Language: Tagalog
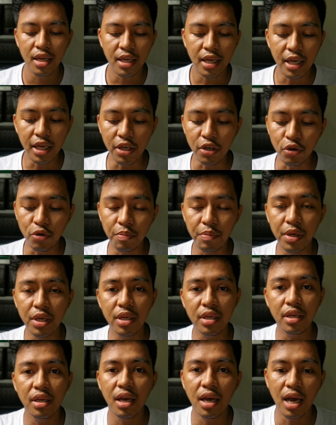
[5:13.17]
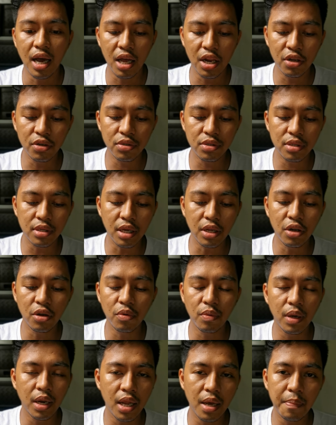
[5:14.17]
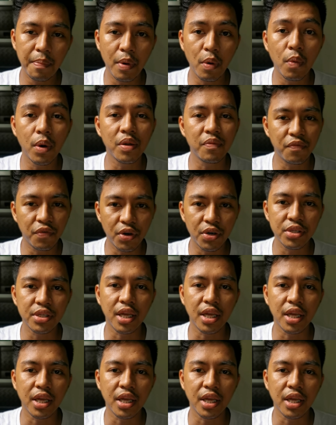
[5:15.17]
Kay AOB, halos ano, wala pang 1%